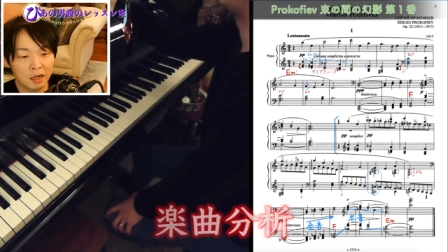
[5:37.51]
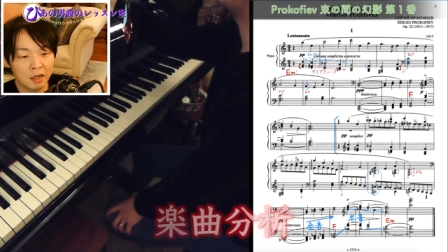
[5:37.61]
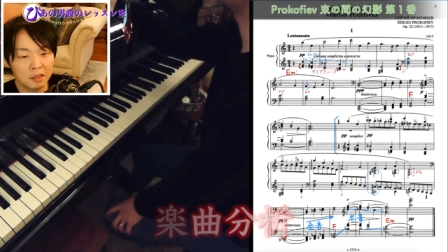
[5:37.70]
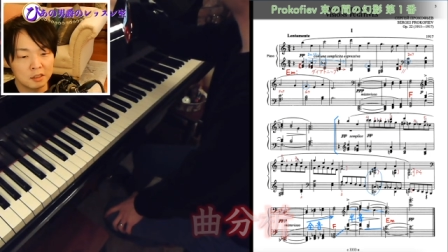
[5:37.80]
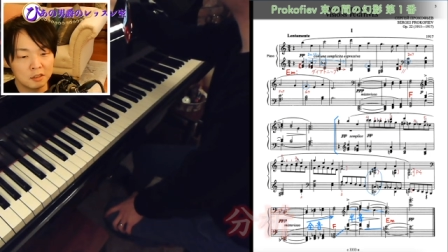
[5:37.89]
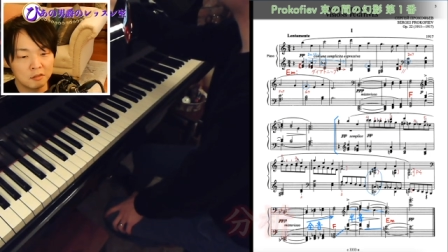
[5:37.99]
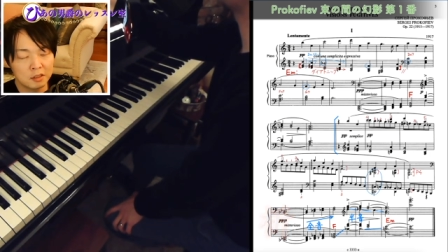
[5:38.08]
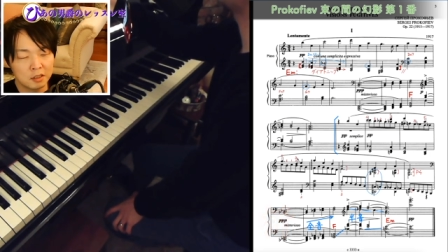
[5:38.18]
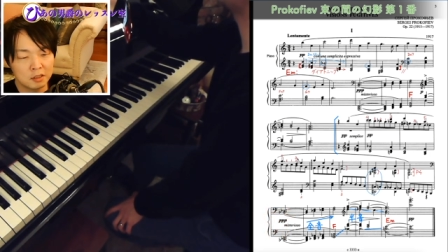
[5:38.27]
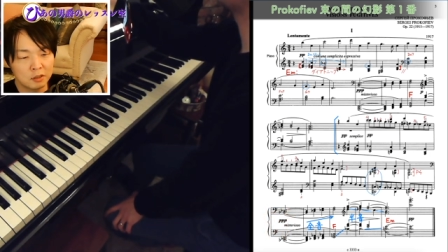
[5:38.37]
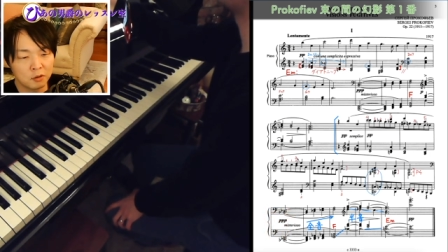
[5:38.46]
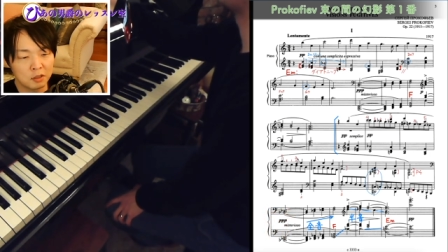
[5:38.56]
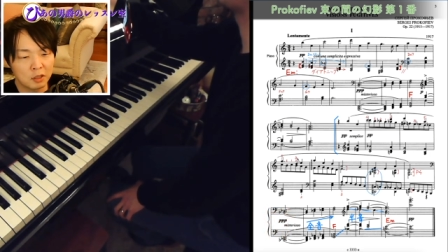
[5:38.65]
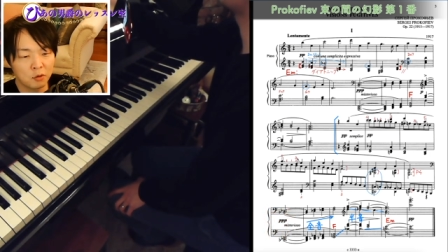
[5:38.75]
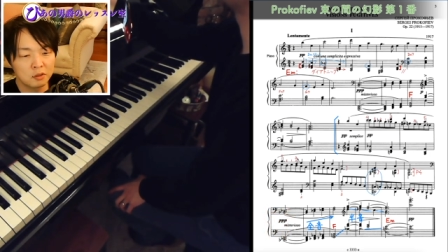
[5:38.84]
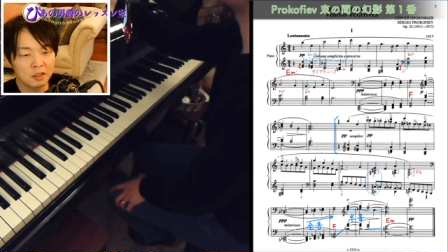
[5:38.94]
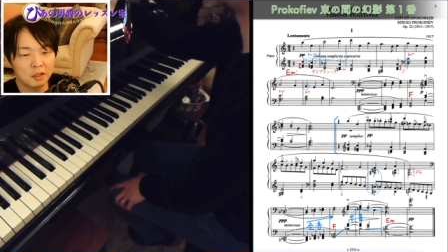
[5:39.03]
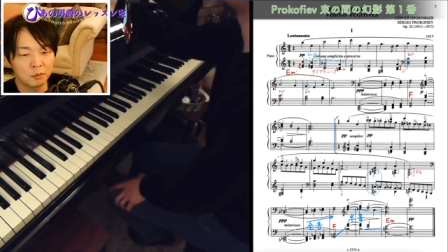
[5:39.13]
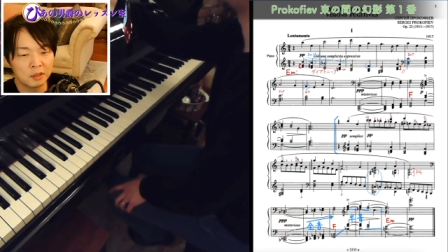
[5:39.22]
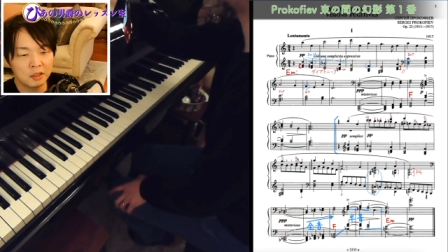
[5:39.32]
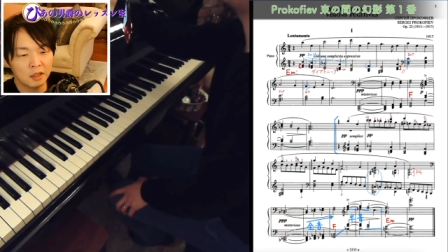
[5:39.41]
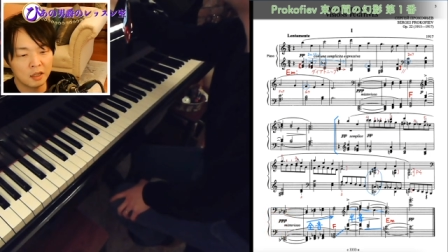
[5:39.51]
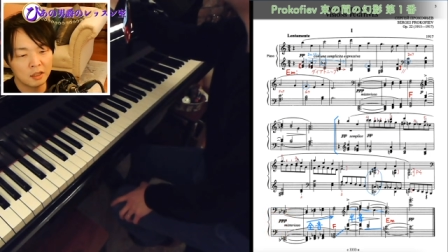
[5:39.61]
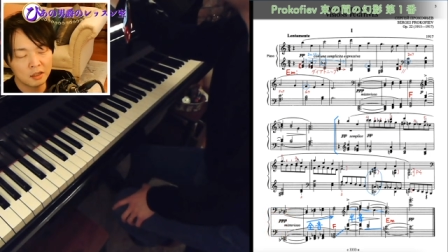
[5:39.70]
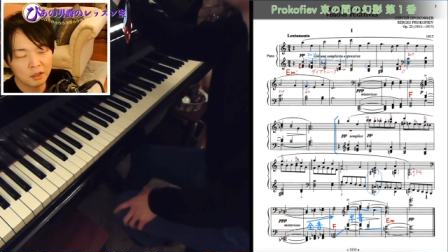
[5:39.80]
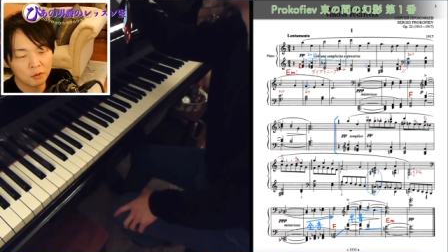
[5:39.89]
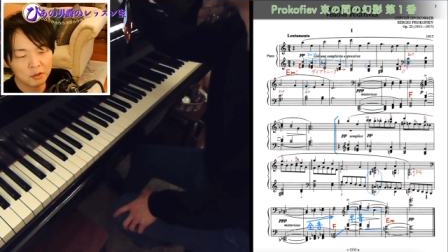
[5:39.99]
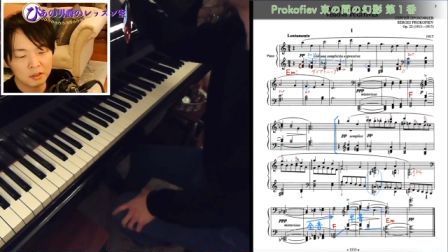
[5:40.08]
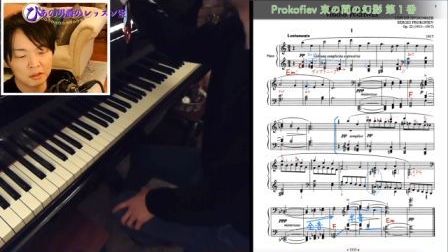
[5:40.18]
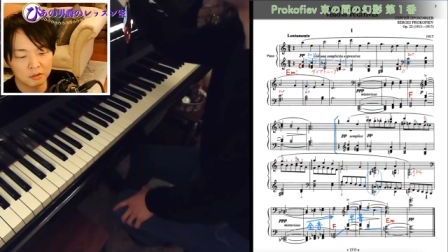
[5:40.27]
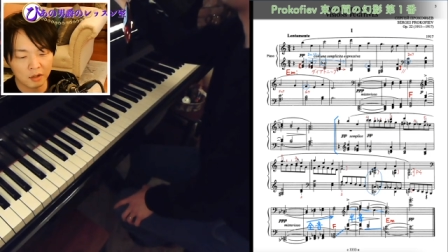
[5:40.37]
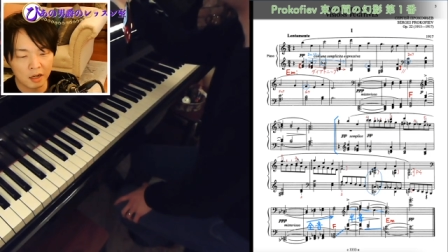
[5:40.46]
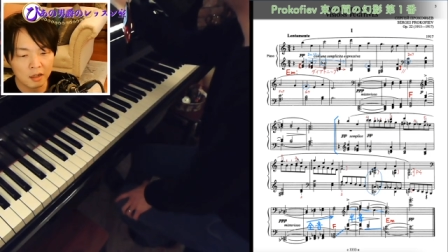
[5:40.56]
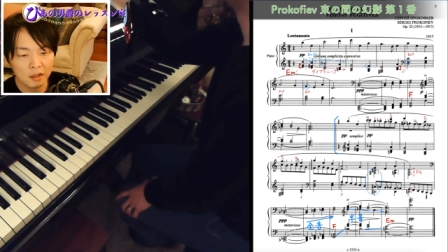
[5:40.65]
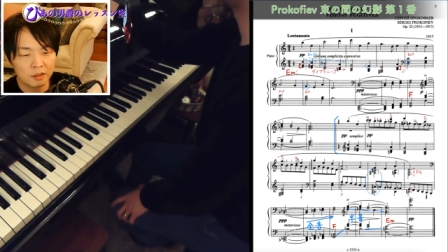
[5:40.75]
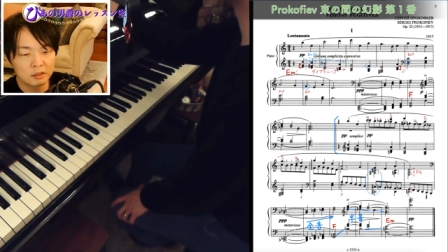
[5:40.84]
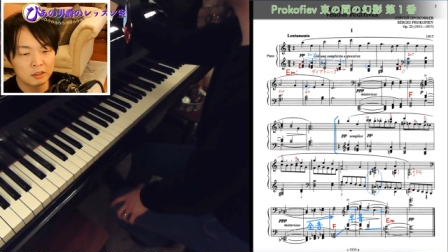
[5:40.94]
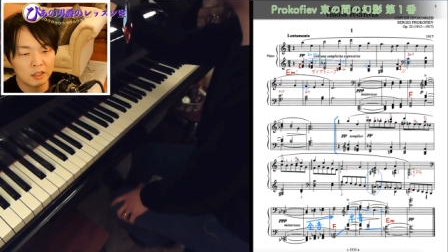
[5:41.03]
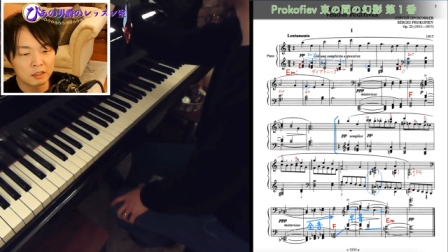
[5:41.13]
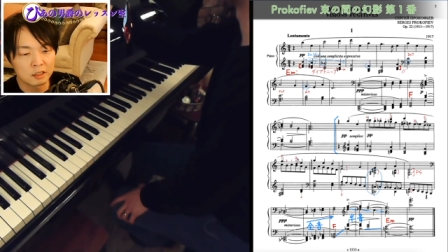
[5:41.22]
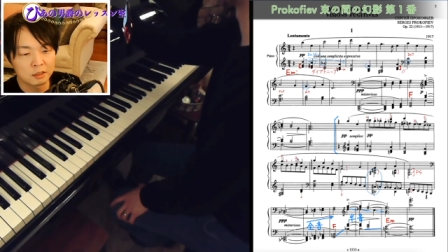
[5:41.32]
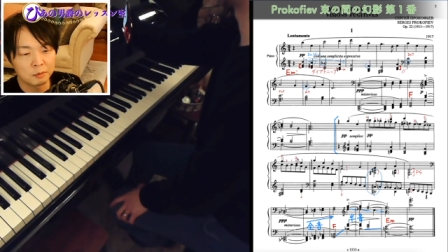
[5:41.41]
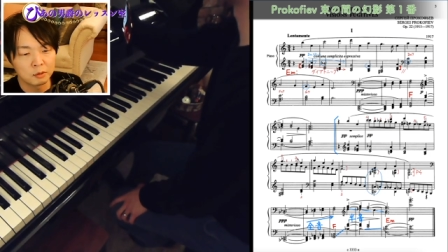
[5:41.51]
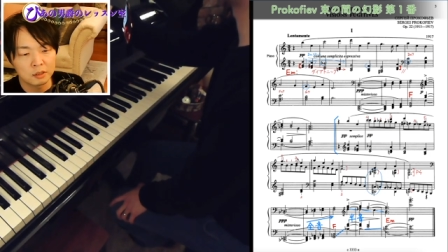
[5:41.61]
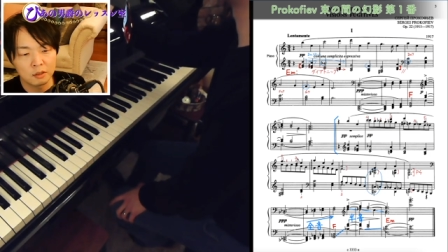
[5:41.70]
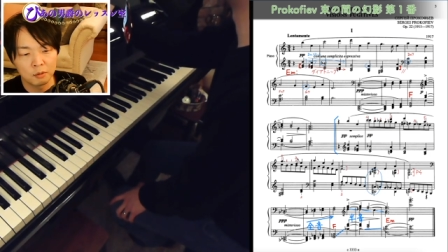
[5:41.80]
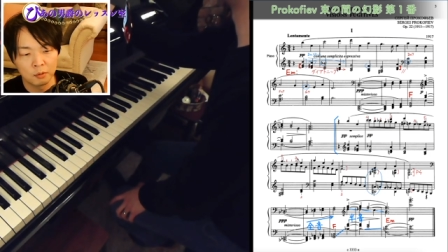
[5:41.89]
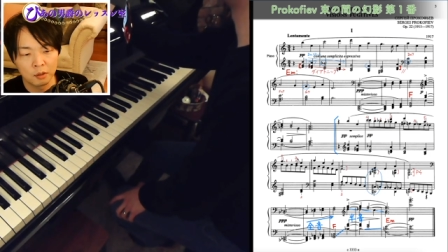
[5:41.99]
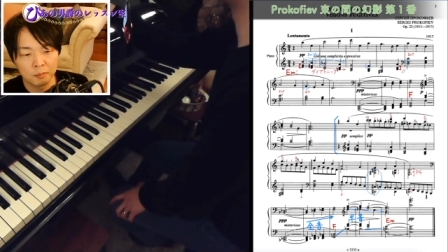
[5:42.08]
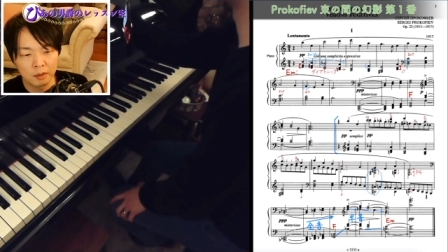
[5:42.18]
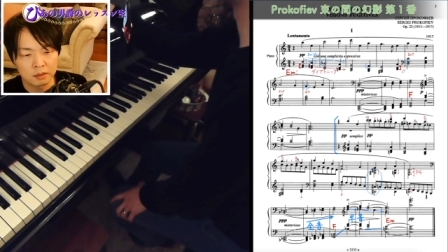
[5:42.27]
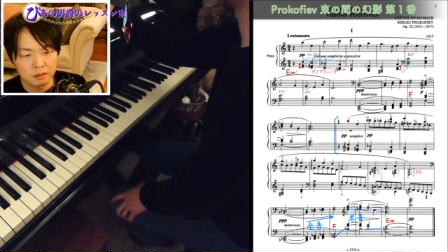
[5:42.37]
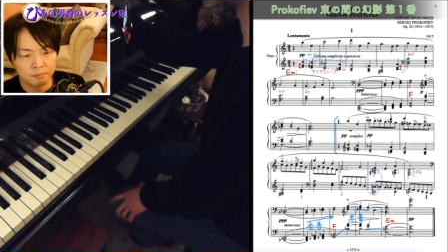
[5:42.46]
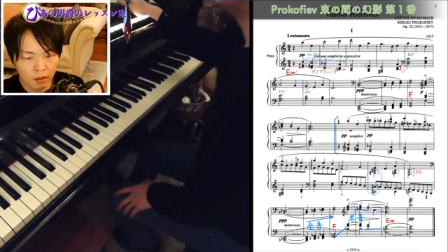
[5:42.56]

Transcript: 怪しい和声進行に聞こえるけれども、一体何が起きているのかについて説明をしたいと思います。